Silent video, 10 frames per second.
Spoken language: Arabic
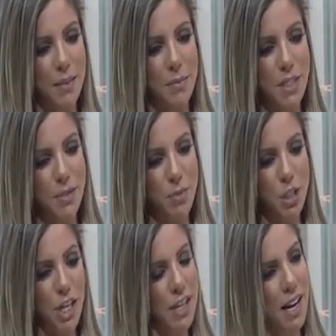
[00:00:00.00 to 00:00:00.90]
يعني
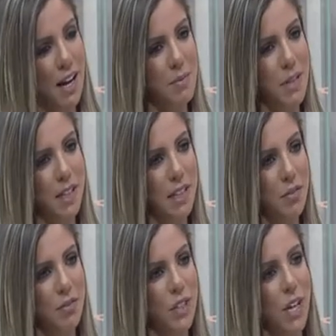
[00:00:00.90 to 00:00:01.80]
بشكل عام
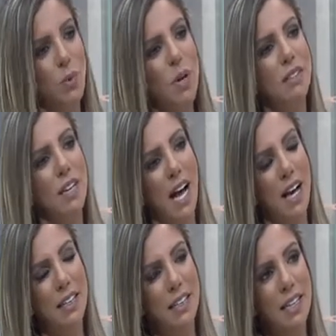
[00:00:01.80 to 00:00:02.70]
احنا في الوقت
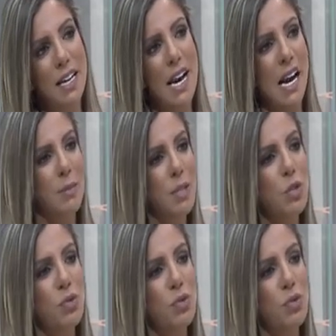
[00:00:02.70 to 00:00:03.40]
الحالي عم